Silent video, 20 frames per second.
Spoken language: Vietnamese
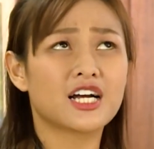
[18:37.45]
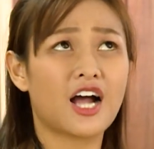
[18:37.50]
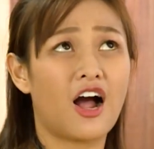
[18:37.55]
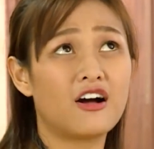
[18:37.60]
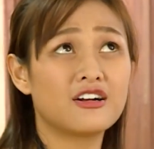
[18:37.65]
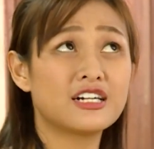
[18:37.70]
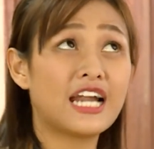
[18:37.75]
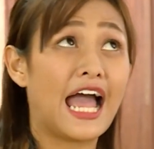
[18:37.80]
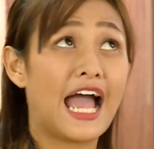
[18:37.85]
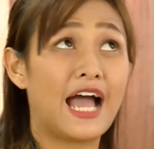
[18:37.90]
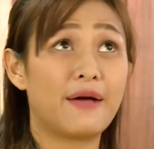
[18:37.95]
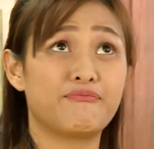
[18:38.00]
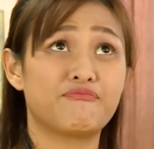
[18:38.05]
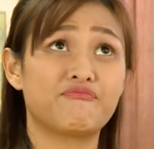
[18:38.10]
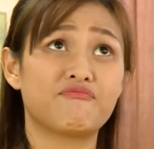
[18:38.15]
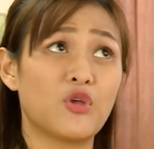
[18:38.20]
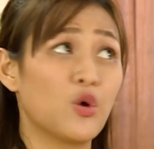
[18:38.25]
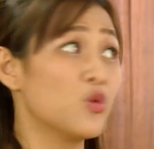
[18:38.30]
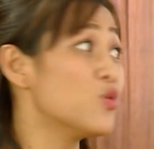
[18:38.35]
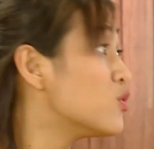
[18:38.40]
con làm
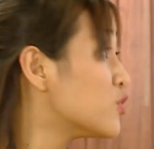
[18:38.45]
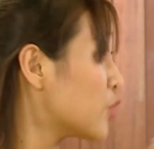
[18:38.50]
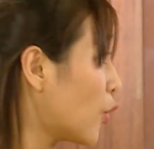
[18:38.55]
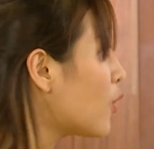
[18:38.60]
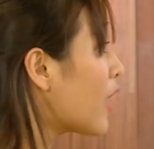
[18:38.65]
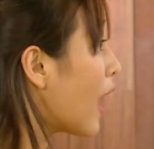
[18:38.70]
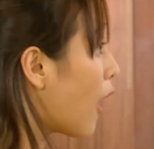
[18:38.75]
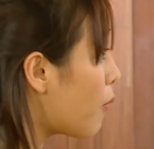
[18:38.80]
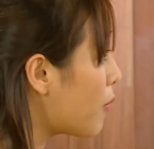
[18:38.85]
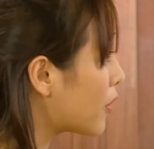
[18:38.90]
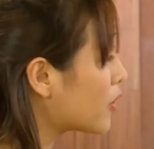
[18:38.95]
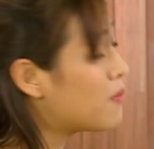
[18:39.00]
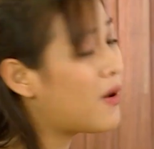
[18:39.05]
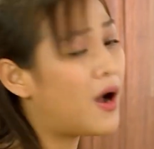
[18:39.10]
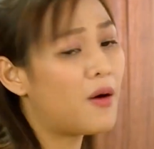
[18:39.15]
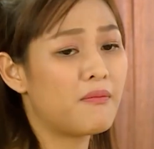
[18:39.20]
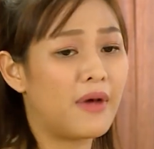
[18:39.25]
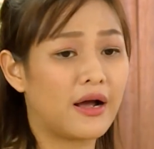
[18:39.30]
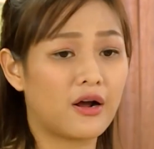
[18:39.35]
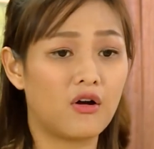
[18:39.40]
vũ công mà đúng
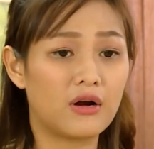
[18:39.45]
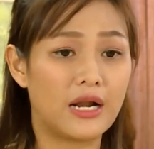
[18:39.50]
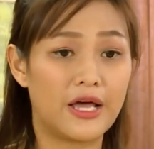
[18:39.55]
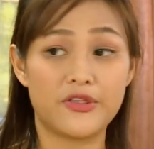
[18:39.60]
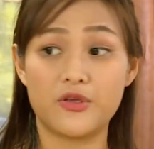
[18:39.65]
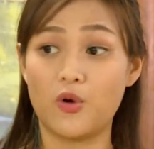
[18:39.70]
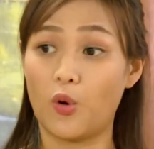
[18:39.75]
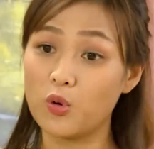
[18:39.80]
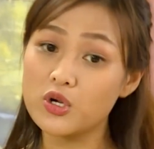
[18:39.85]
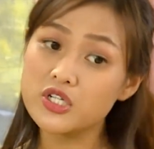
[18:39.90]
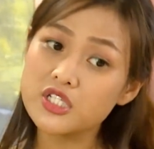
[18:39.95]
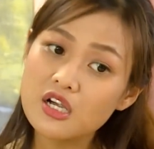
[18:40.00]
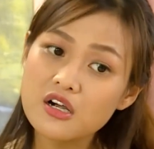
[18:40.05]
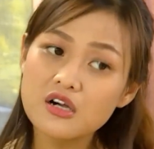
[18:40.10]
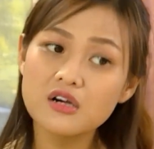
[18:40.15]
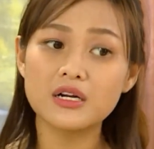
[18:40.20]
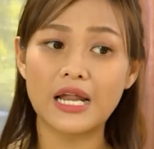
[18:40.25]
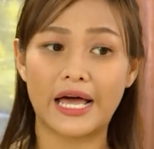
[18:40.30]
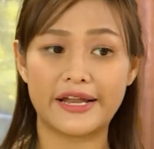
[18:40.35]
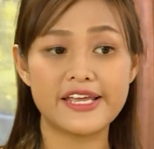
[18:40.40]
không? Mà còn là vũ
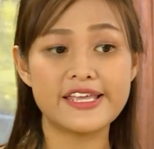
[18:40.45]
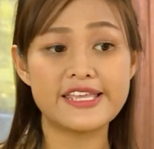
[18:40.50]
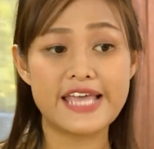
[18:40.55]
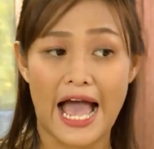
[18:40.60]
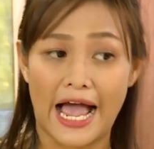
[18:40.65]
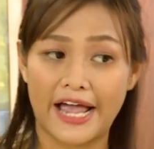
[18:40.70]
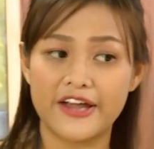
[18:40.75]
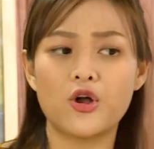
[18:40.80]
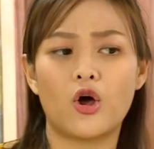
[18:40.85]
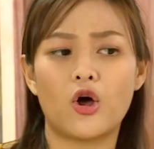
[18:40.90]
sư là đi dạy